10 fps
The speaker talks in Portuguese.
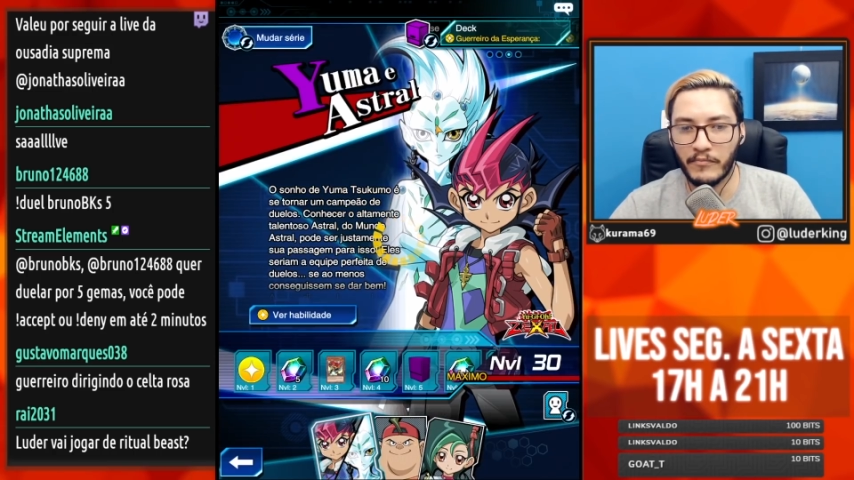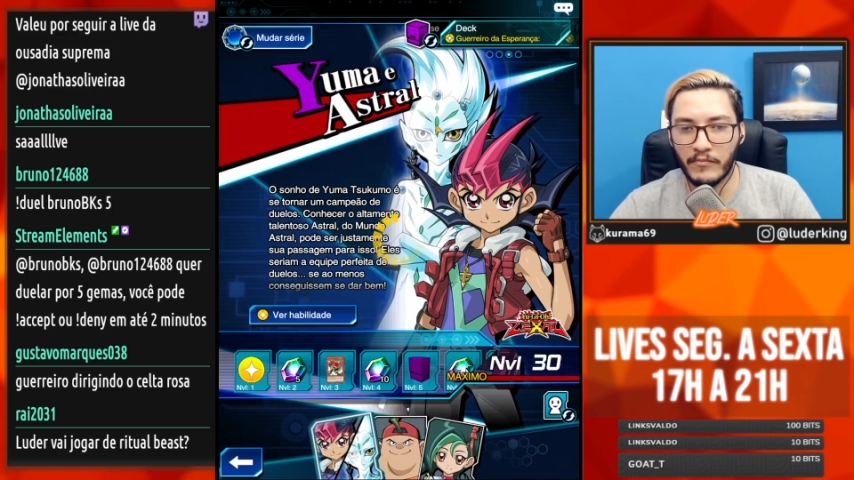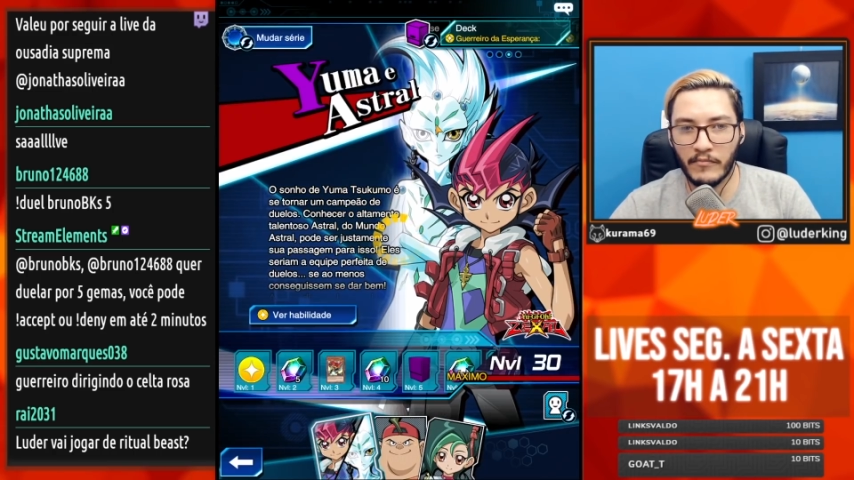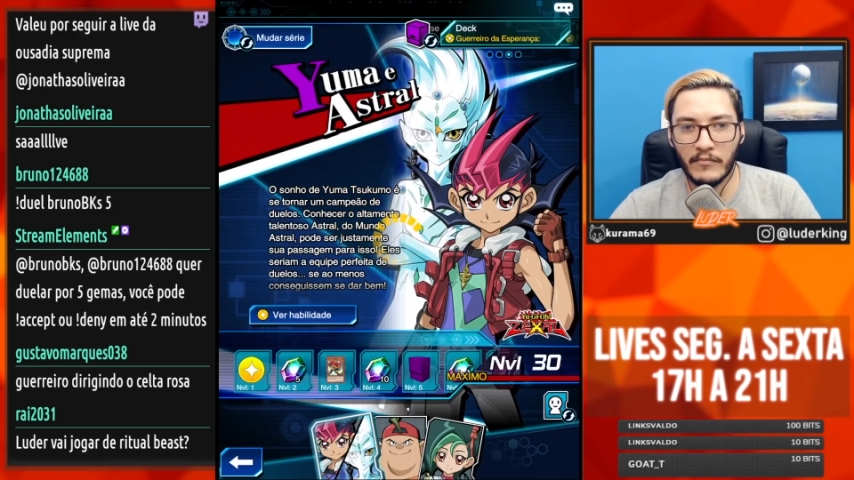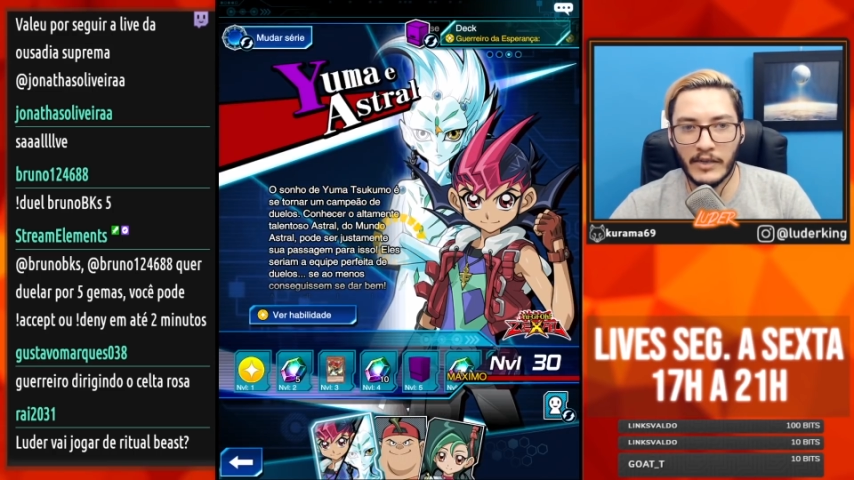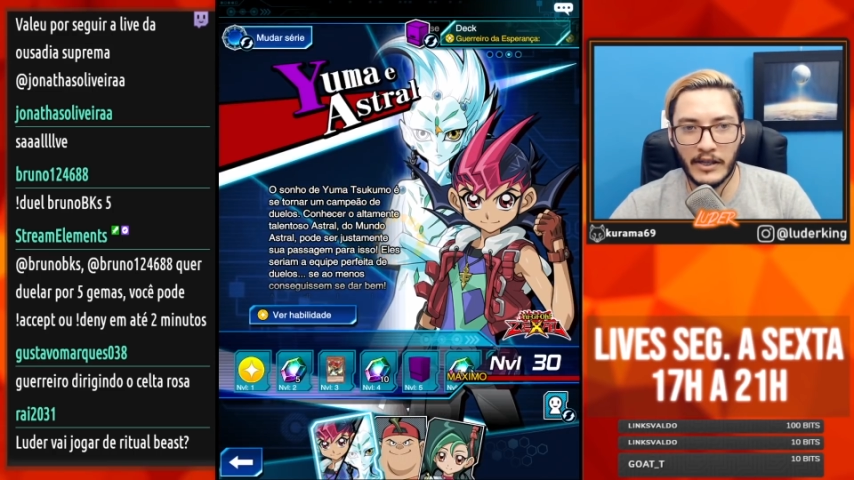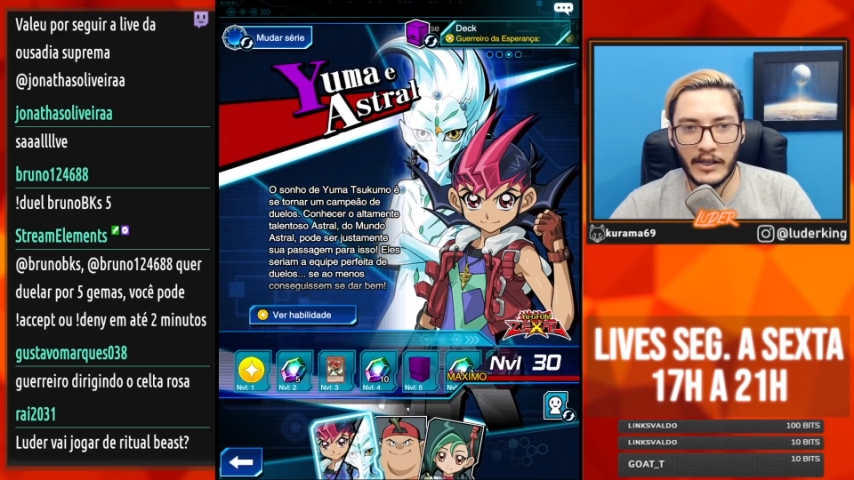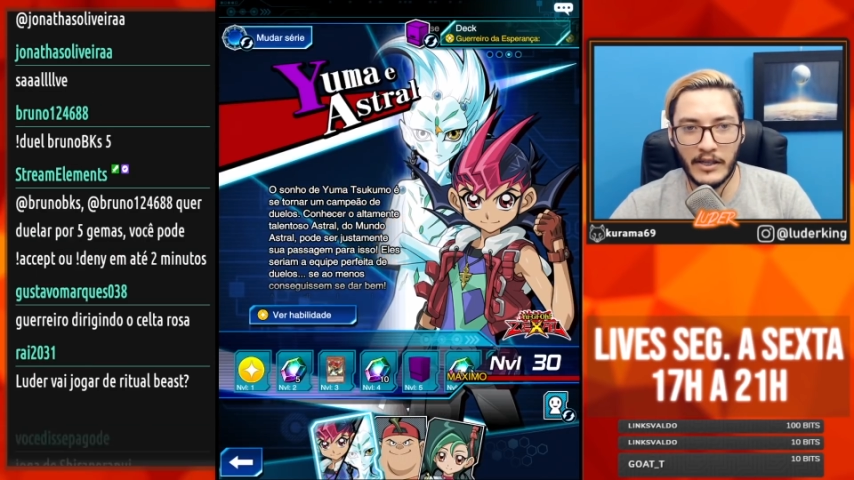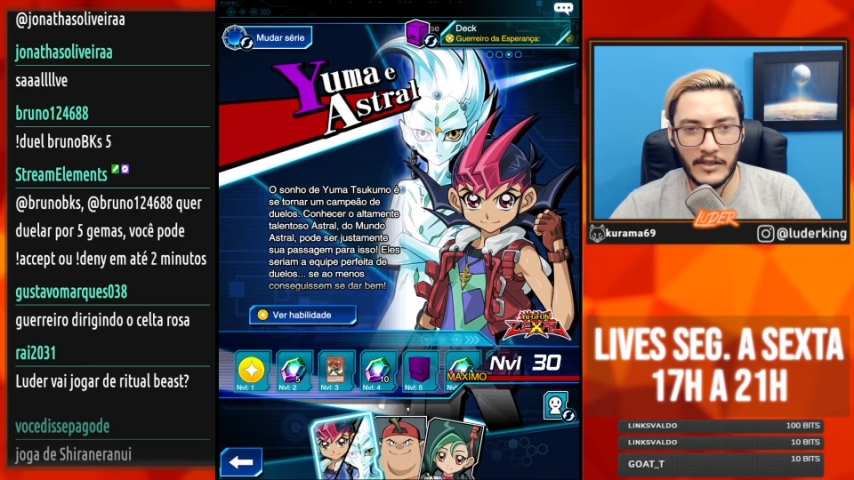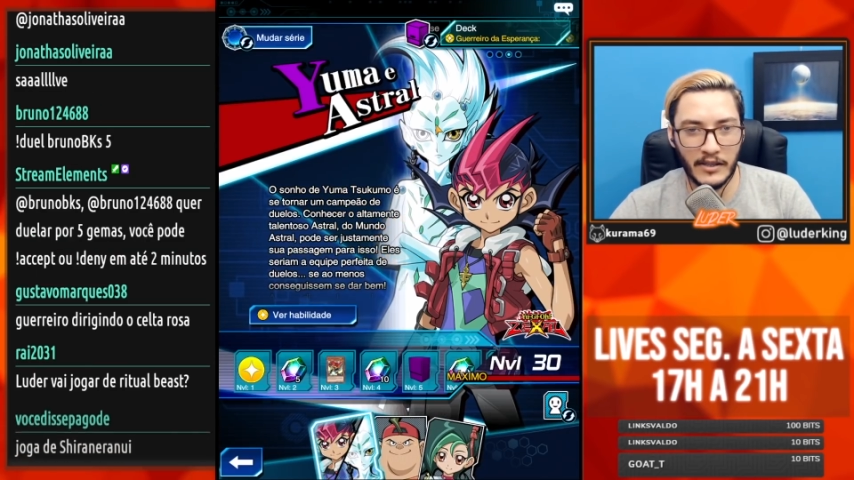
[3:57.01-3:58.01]
Hum,
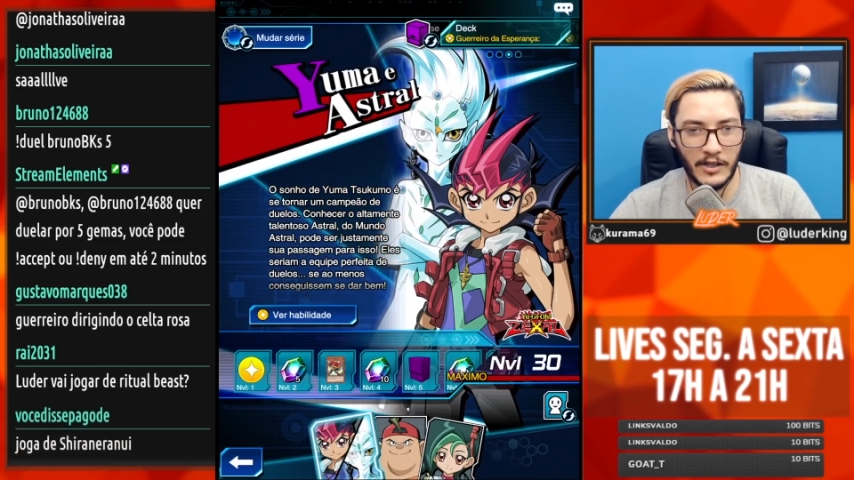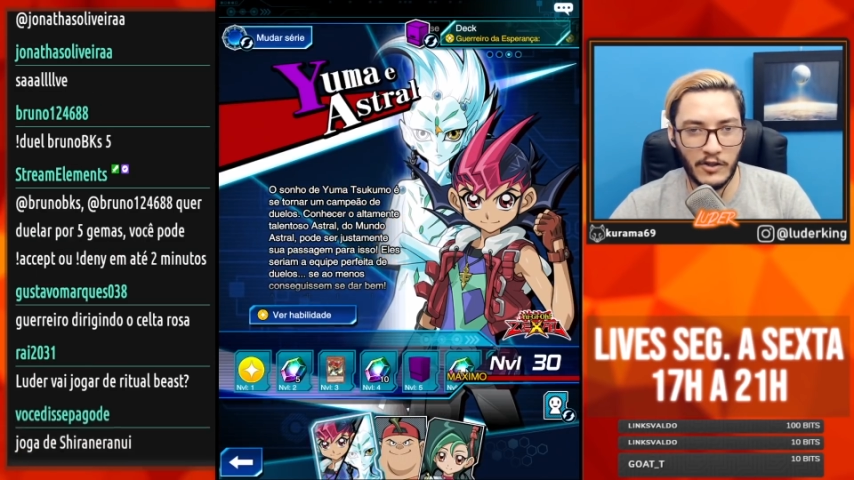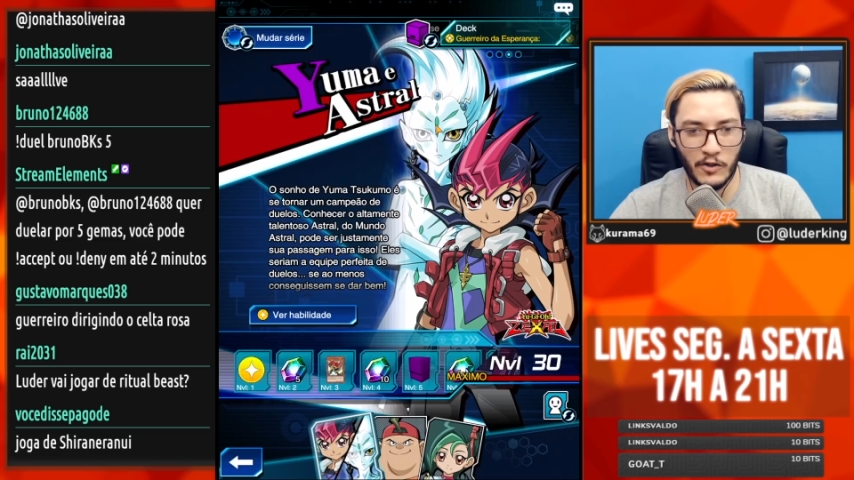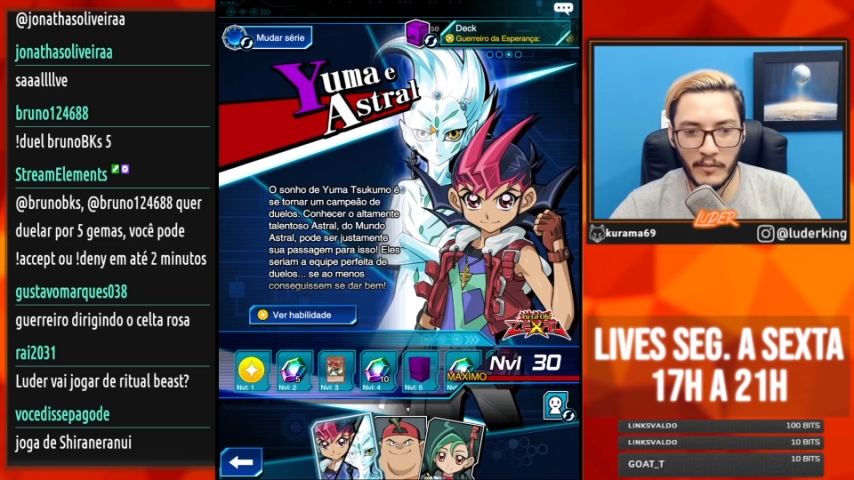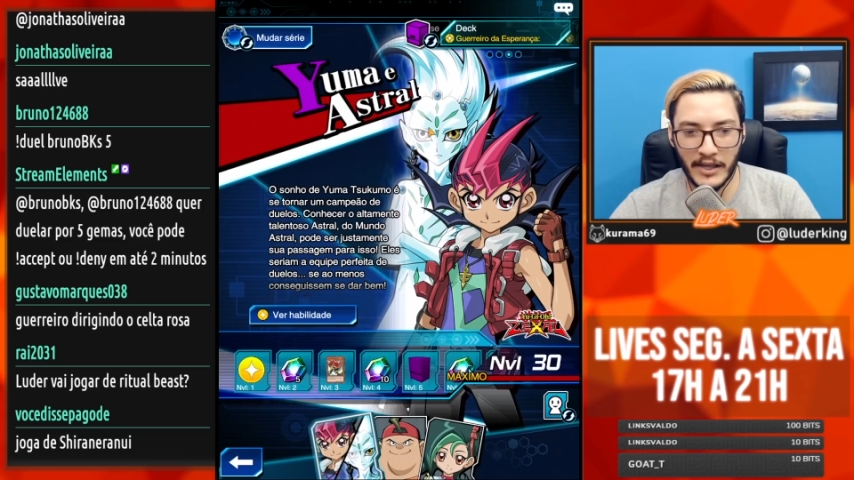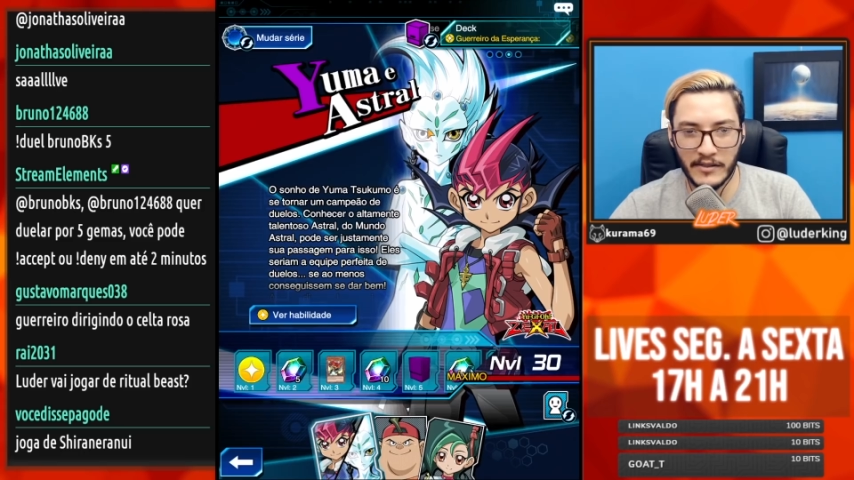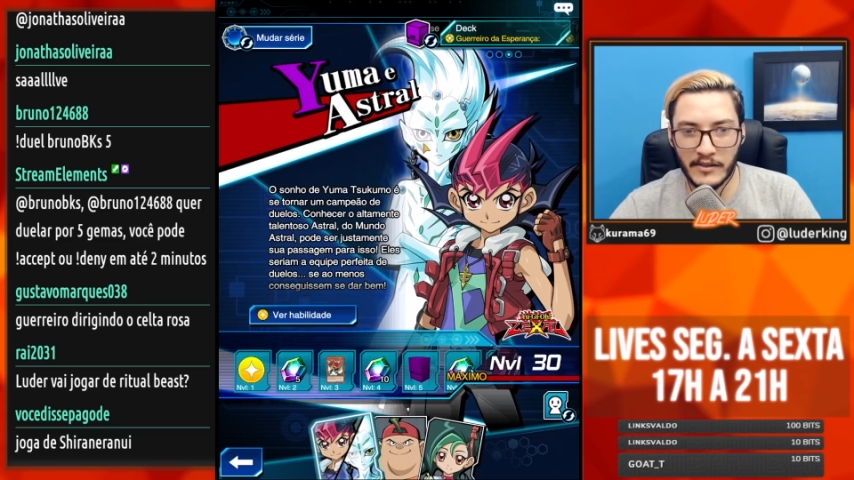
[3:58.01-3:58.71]
grande, grande Yuma e